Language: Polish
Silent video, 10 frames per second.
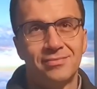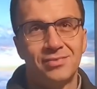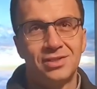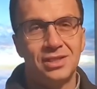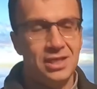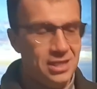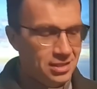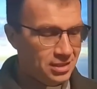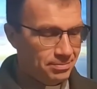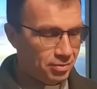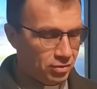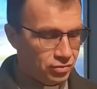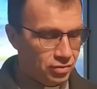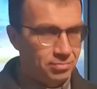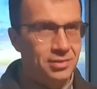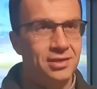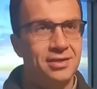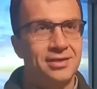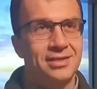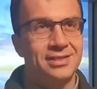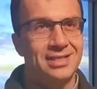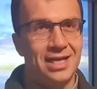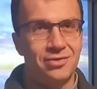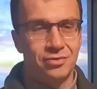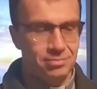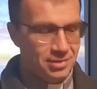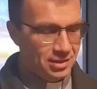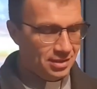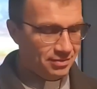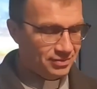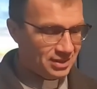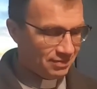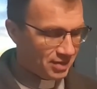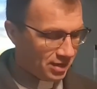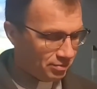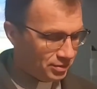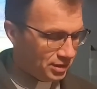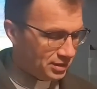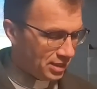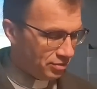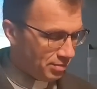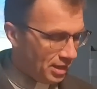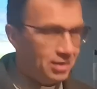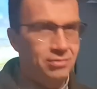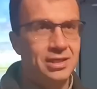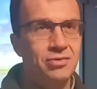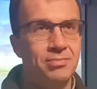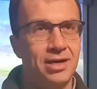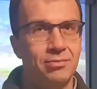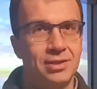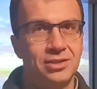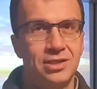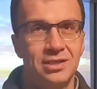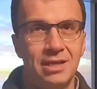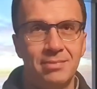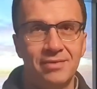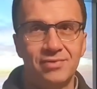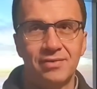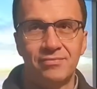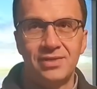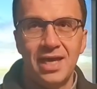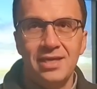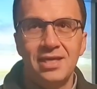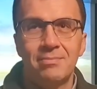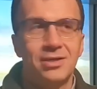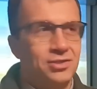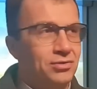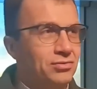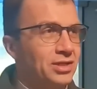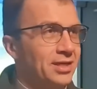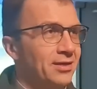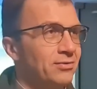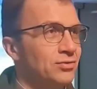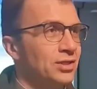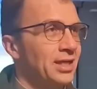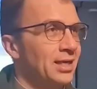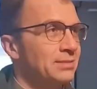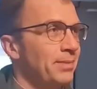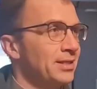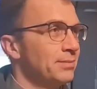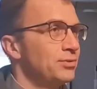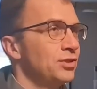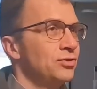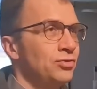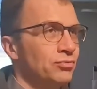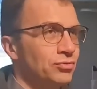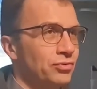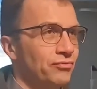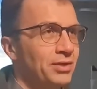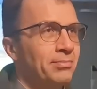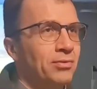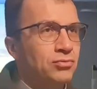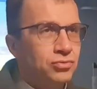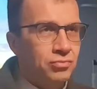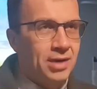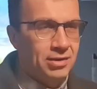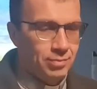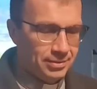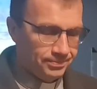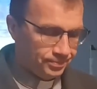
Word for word: Więc inni proszą za nią, wstawiają się za nią, ale ona umarła. Czyli nie ma, w niej nie ma czegoś takiego, że teraz Panie przyjdź i uzdrów mnie, bo już umarła.